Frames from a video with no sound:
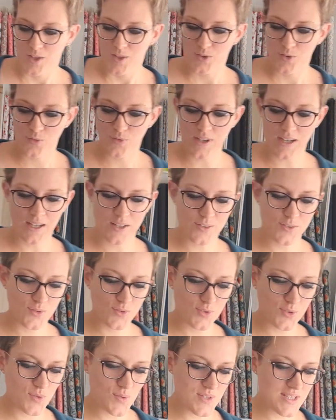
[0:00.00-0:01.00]
Donc voilà, donc
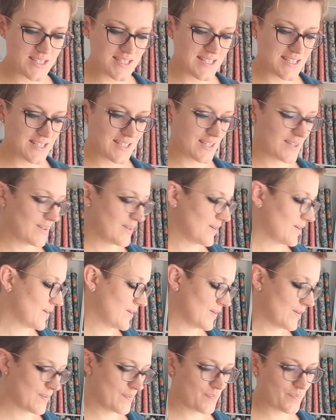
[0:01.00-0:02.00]
celui-ci,
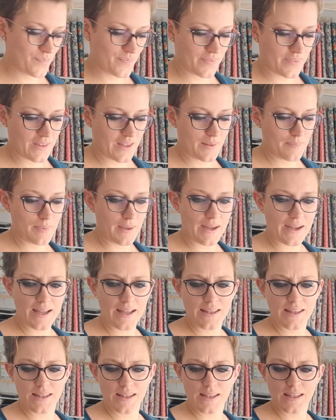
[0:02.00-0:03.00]
euh,
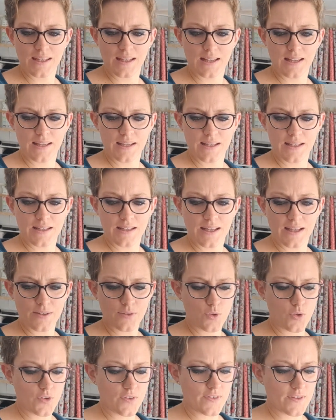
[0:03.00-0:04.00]
pareil, il est à
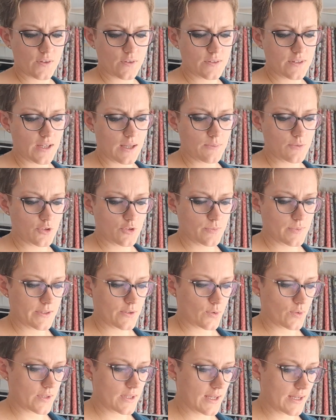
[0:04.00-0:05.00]
250 grammes du
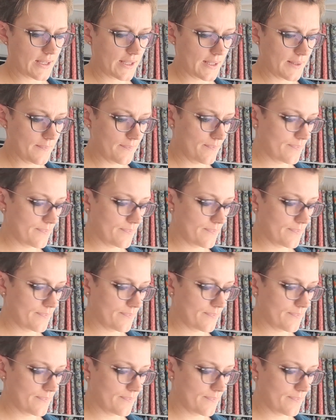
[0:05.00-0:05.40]
mètre carré.